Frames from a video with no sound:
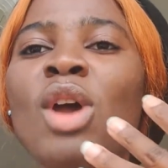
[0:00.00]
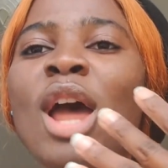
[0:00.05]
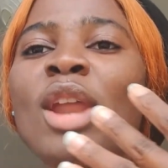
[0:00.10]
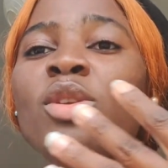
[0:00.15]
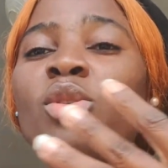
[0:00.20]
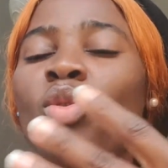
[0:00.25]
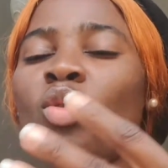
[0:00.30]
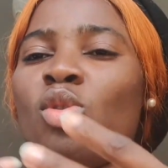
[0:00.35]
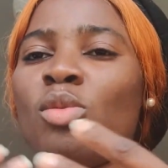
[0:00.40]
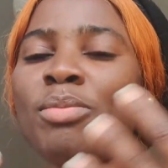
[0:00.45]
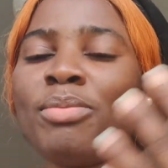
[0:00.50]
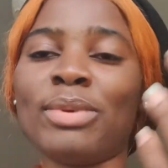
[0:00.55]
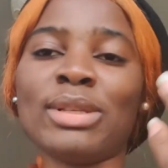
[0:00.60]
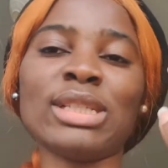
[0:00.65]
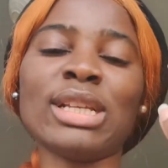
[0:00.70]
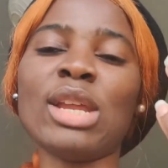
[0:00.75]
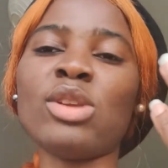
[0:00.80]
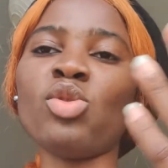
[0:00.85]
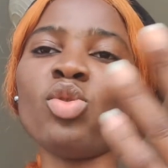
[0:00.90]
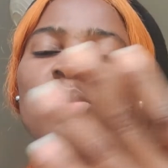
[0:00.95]
En Europe,
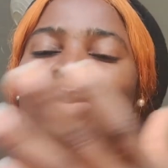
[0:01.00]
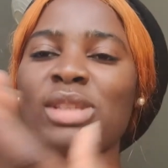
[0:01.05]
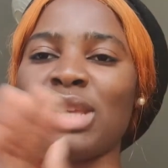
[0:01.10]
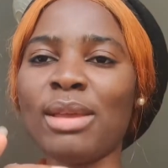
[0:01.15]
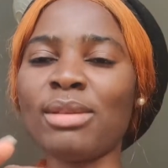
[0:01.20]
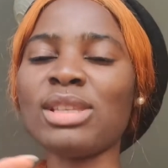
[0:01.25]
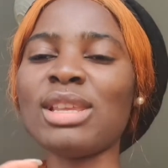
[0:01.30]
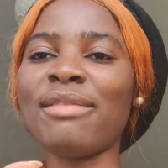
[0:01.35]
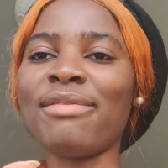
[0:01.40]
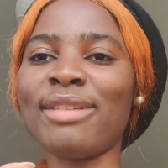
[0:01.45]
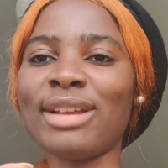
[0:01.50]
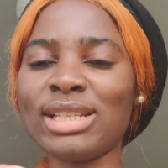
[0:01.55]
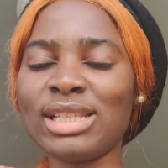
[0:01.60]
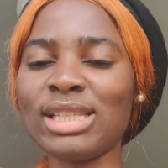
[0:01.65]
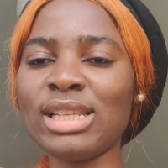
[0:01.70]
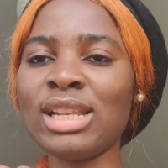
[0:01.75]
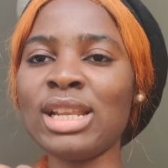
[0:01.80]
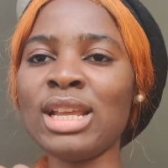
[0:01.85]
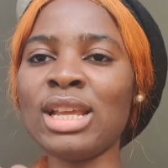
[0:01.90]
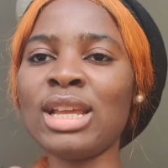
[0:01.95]
ça, en Europe, c'est
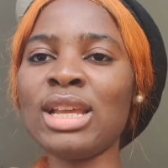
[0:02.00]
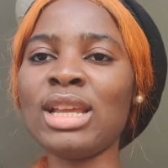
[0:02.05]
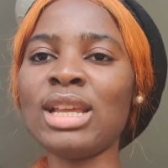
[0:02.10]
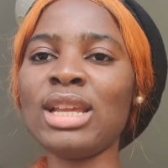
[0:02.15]
facile.